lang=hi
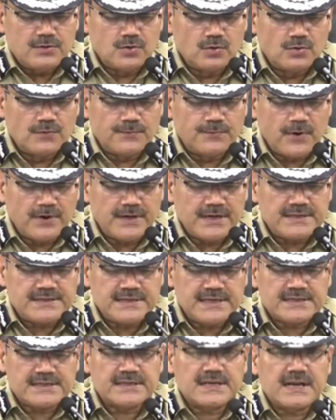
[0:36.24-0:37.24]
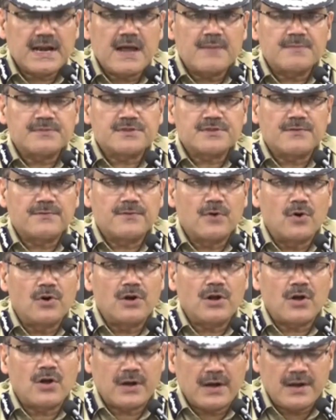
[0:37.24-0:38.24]
246 ग्राम्स ऑफ
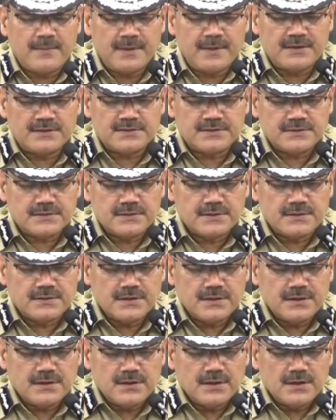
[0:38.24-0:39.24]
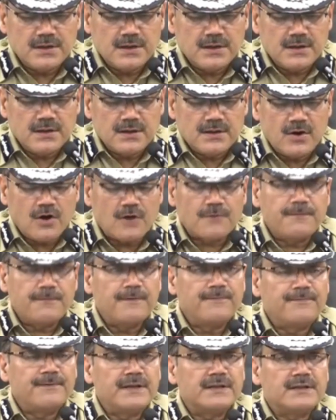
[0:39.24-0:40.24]
गोल्ड ऑर्नामेंट और
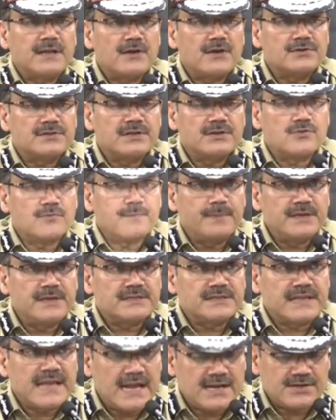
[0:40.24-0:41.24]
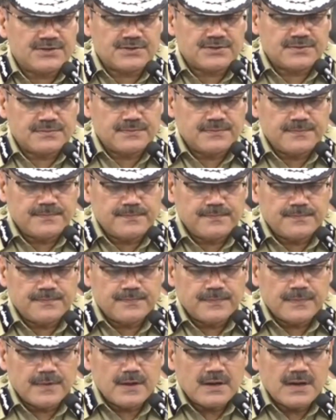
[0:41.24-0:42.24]
50,000 थाउजेंड रुपीज कैश
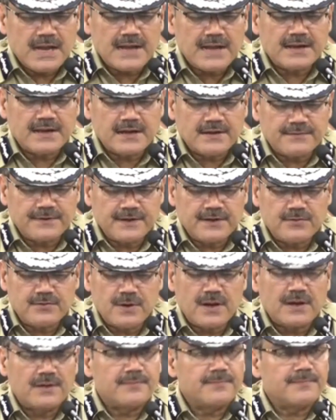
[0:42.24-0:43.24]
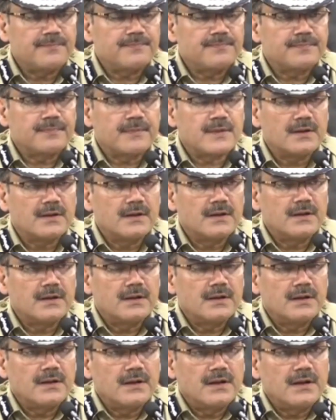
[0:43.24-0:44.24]
का रिकवरी हुआ
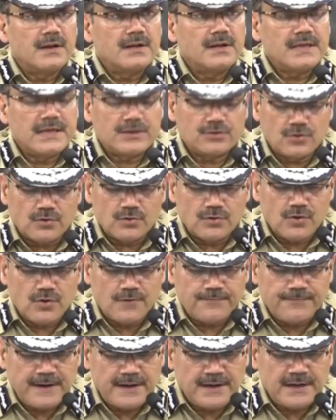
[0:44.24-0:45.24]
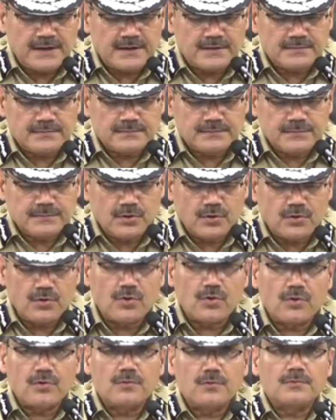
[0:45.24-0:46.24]
ये दोनों ऑफेंडर
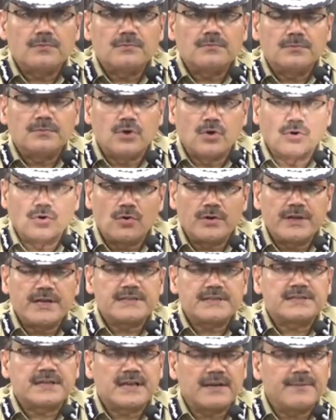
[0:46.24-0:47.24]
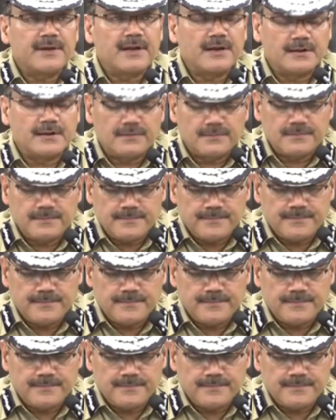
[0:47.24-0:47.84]
दोनों नोटोरियस क्रिमिनल